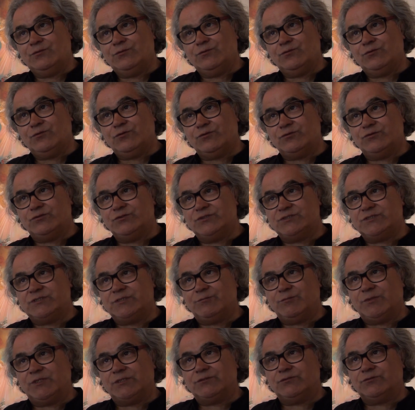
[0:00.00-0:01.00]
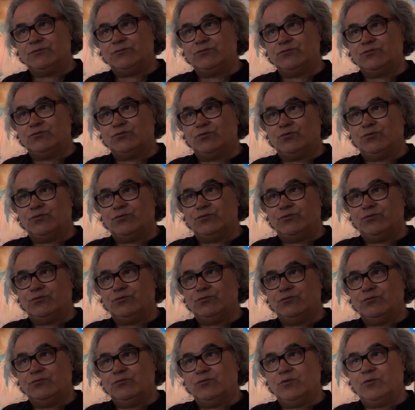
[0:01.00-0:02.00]
o reconhecimento de todo
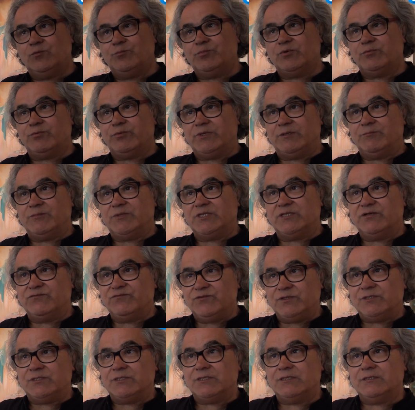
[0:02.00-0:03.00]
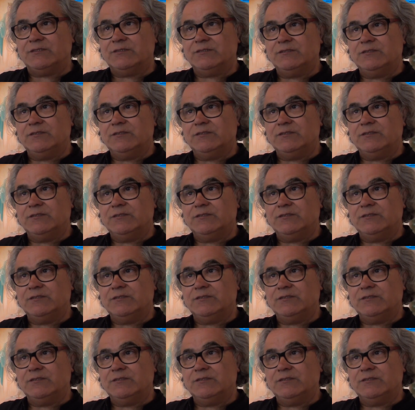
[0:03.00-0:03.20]
o problema da vida,